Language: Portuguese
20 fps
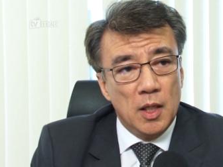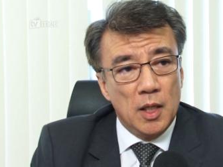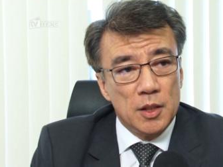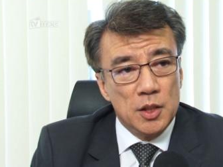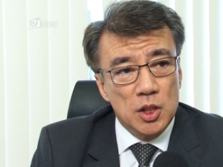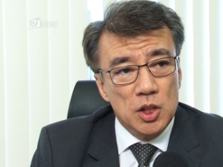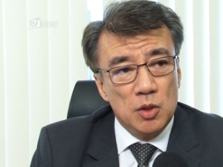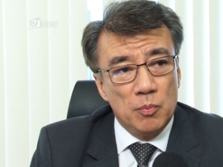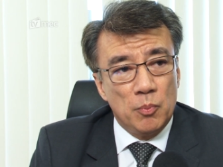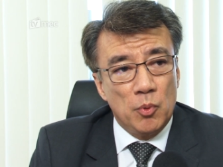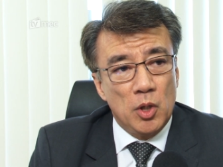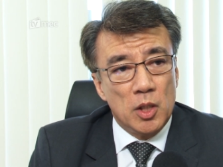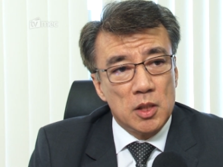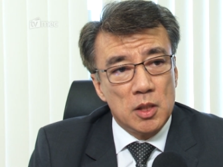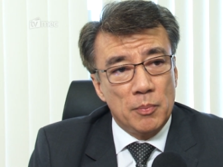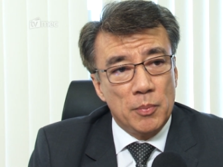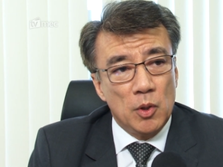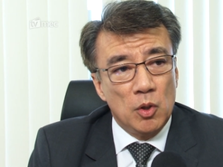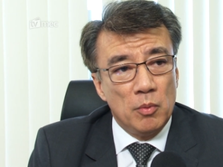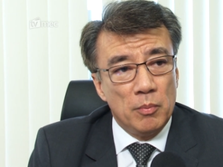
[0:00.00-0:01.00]
a gente
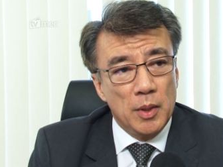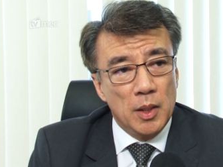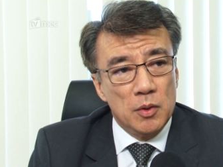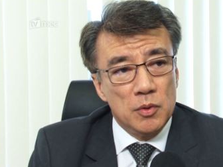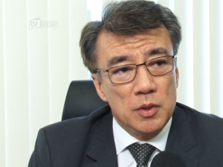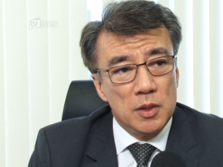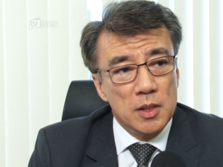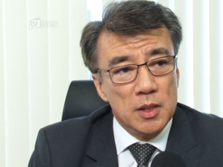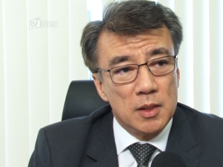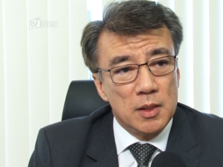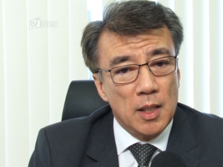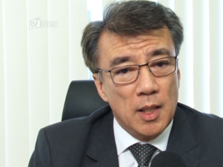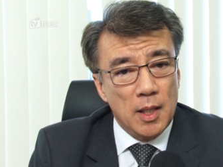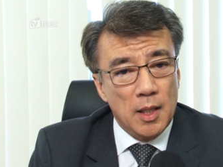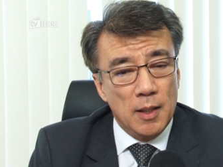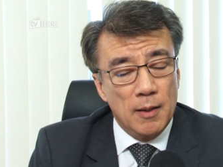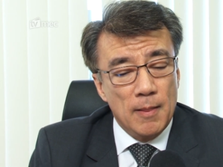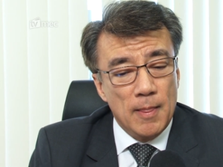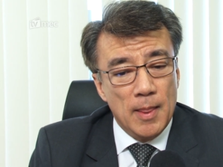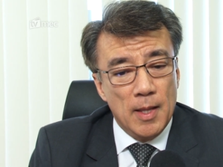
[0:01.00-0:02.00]
possa pelo menos
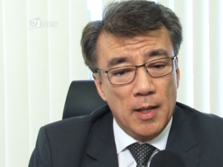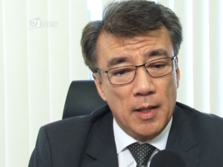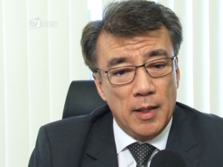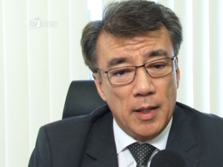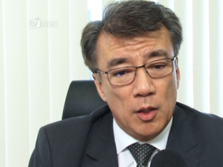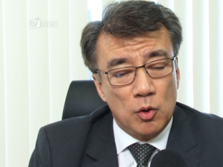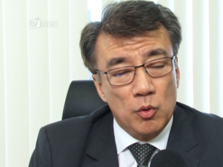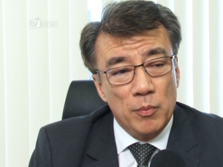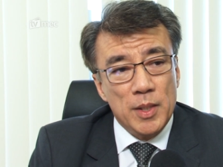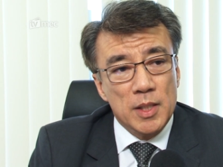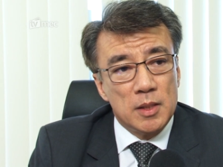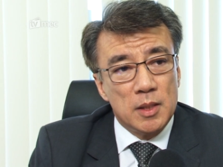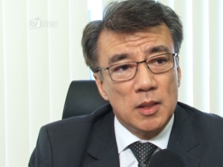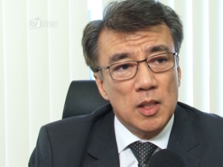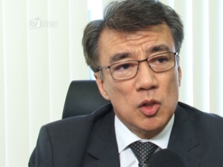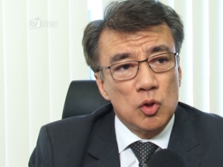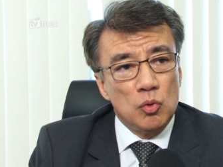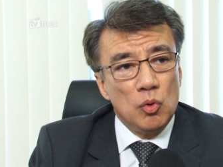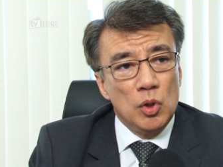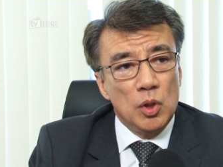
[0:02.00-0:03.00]
estar é,
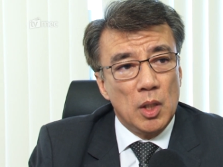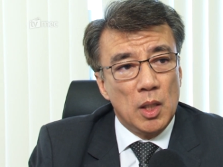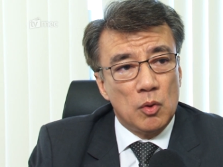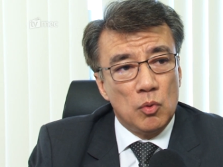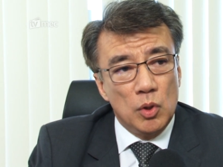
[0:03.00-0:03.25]
começando a, escolher,